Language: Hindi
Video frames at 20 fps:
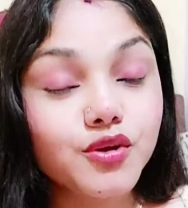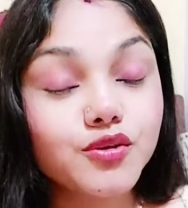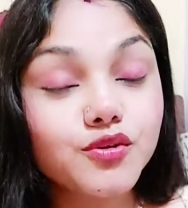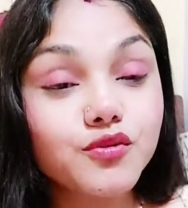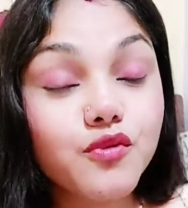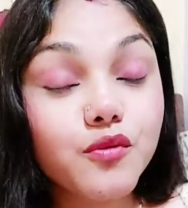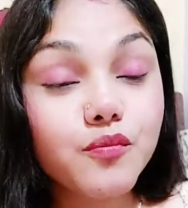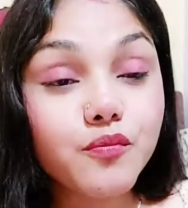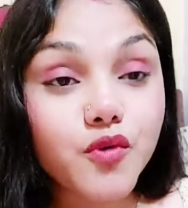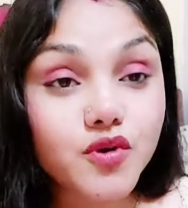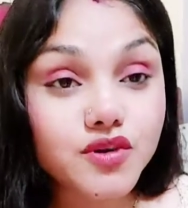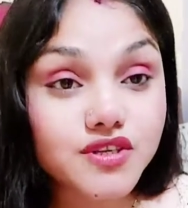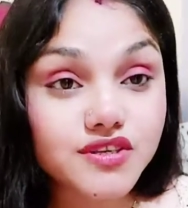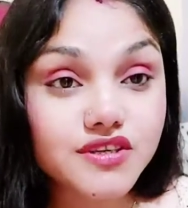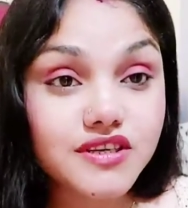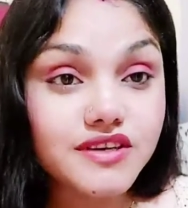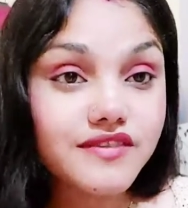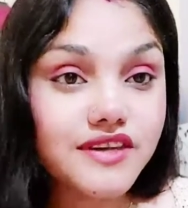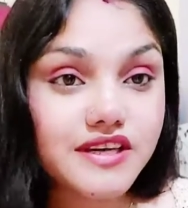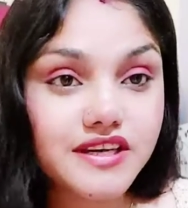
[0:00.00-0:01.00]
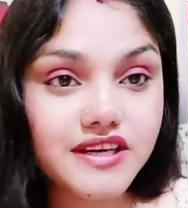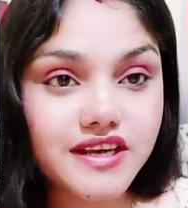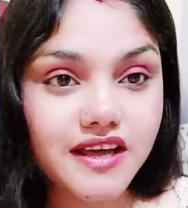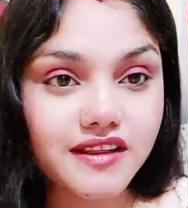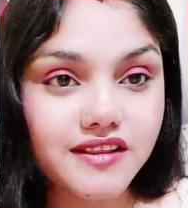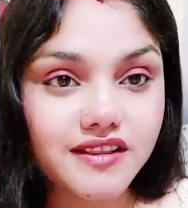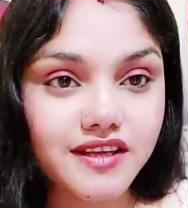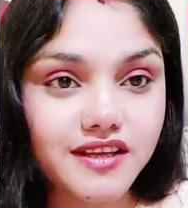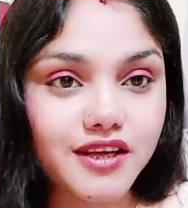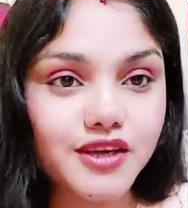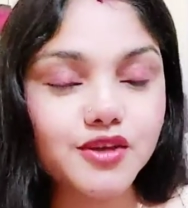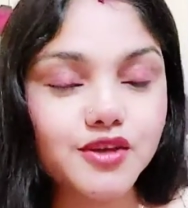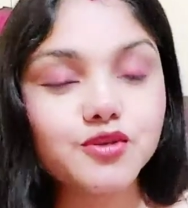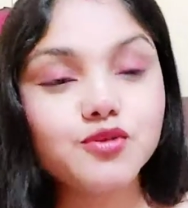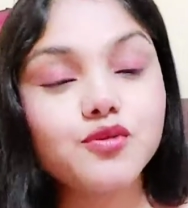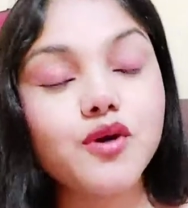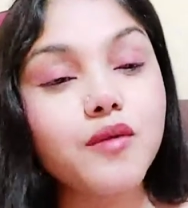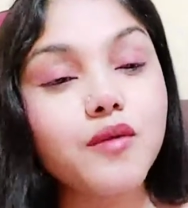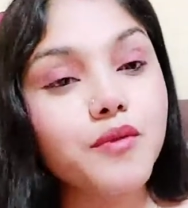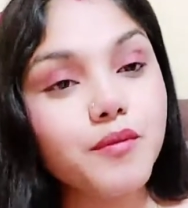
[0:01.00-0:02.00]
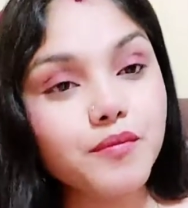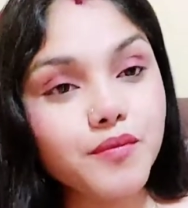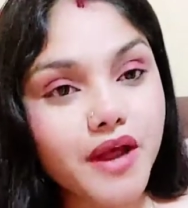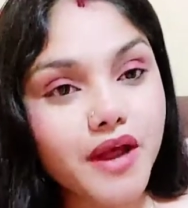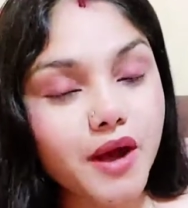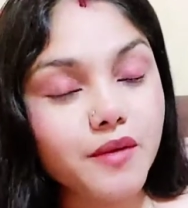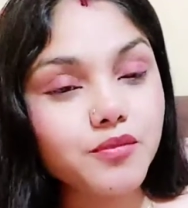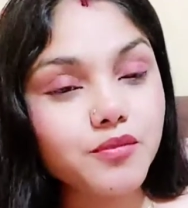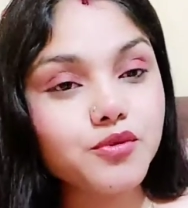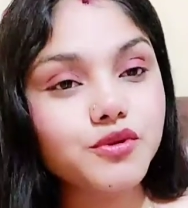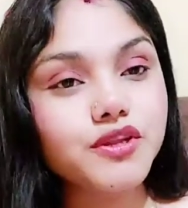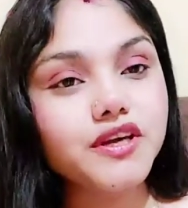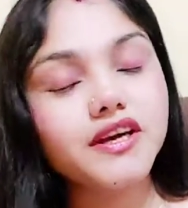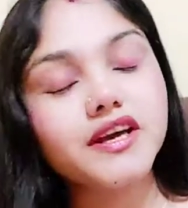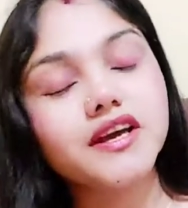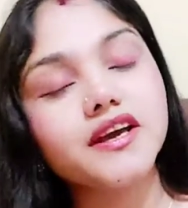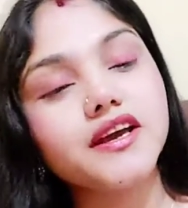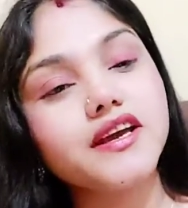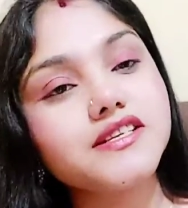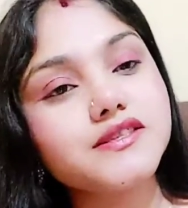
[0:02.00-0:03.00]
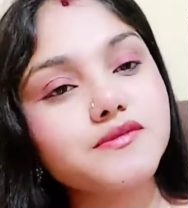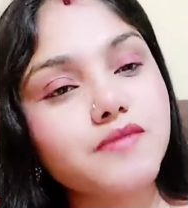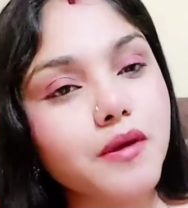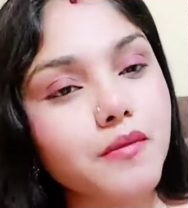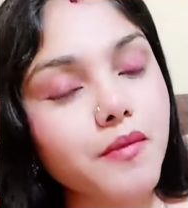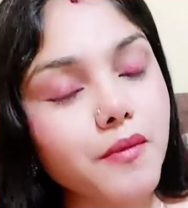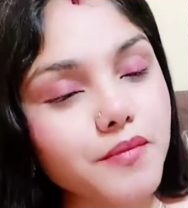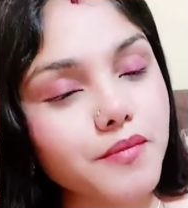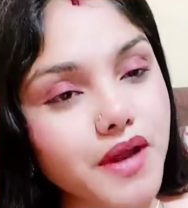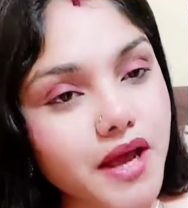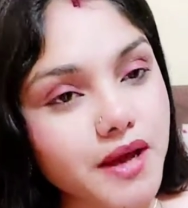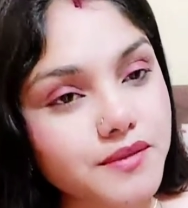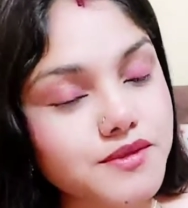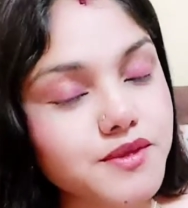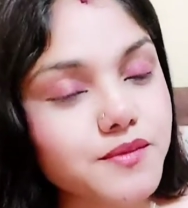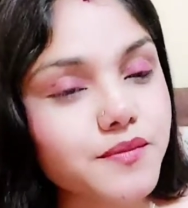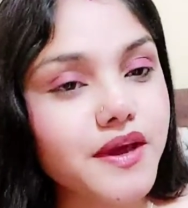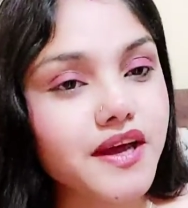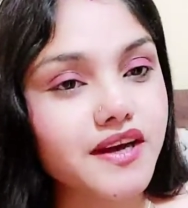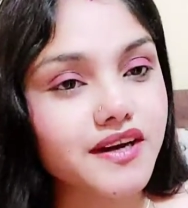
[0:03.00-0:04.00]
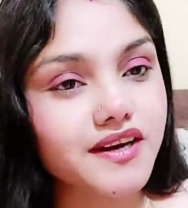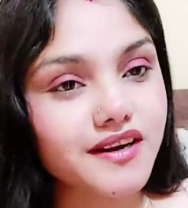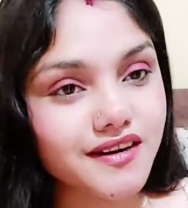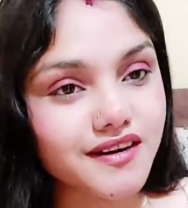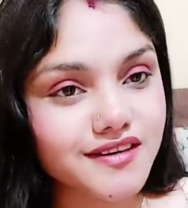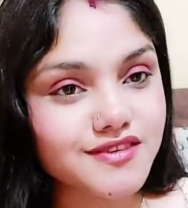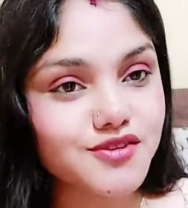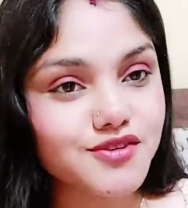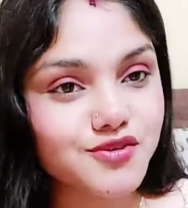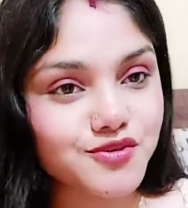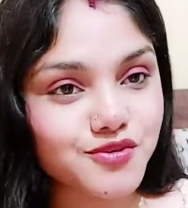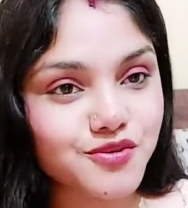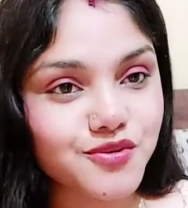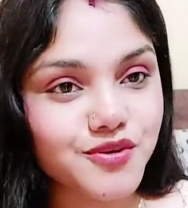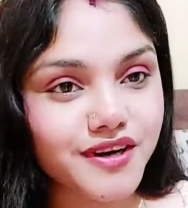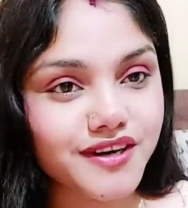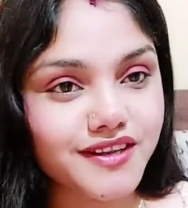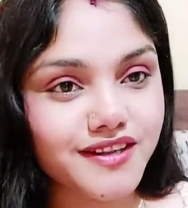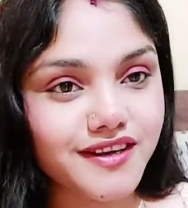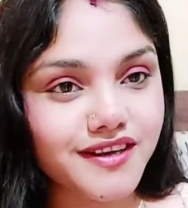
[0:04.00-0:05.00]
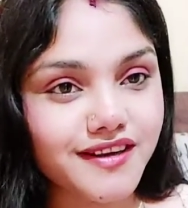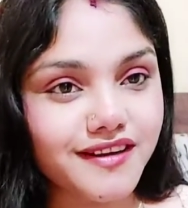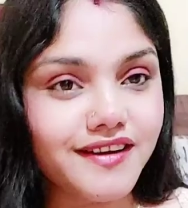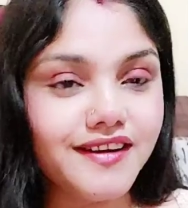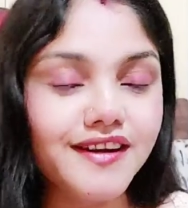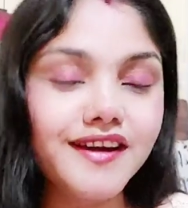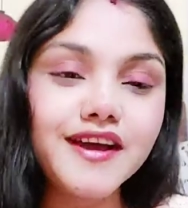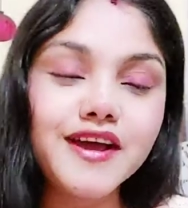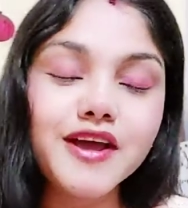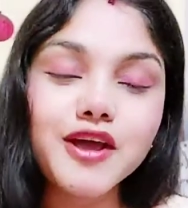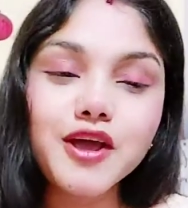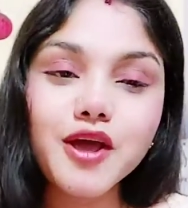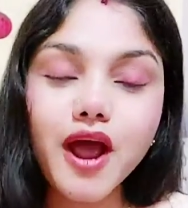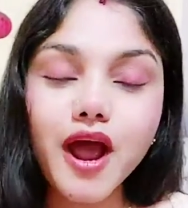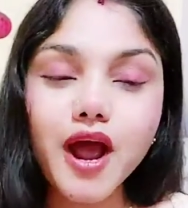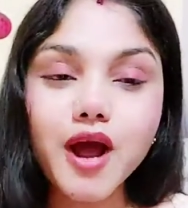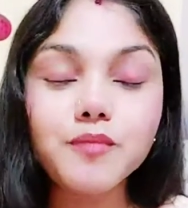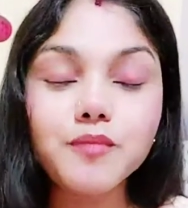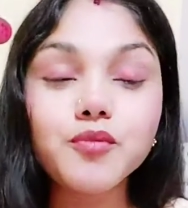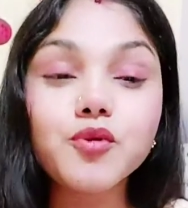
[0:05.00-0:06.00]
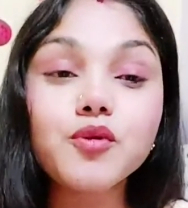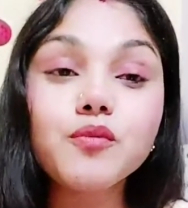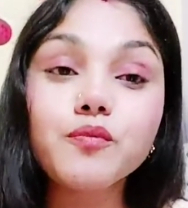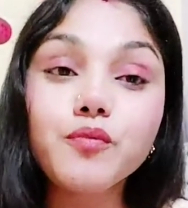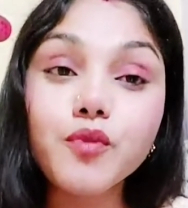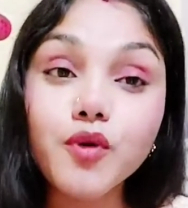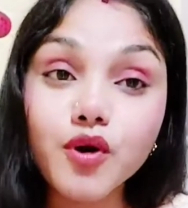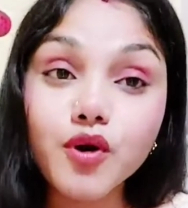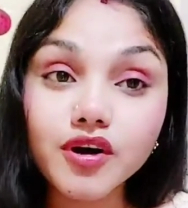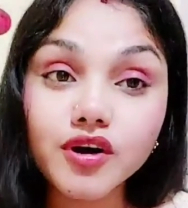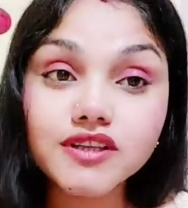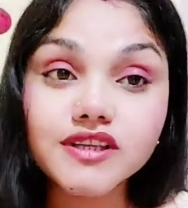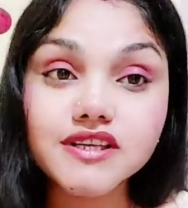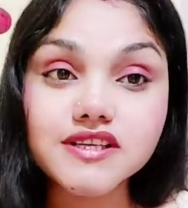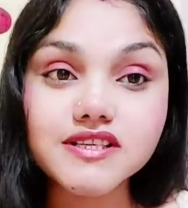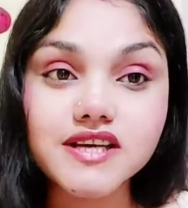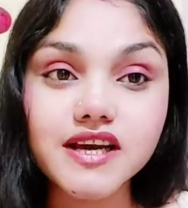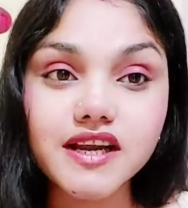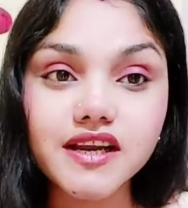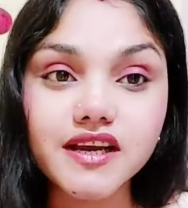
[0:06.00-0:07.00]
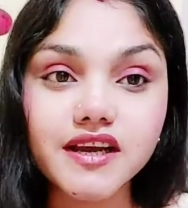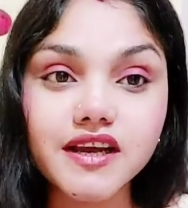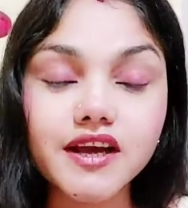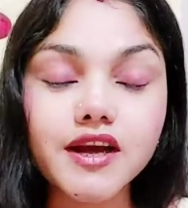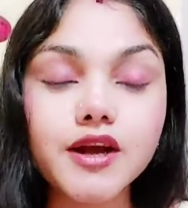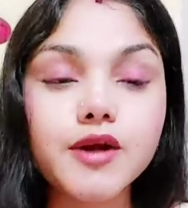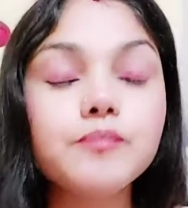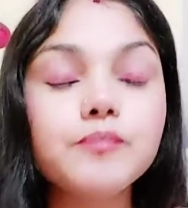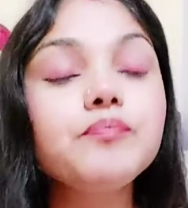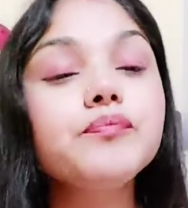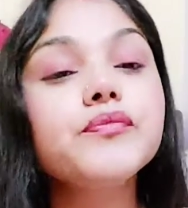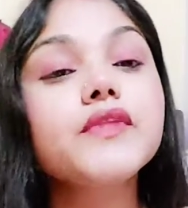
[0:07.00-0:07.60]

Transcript: तो वो पॉजिटिविटी आती है तो आप अपने आप को देखेंगे जब आप अपने आप से प्यार करना शुरू कर देंगे आपको बहुत अच्छा लगेगा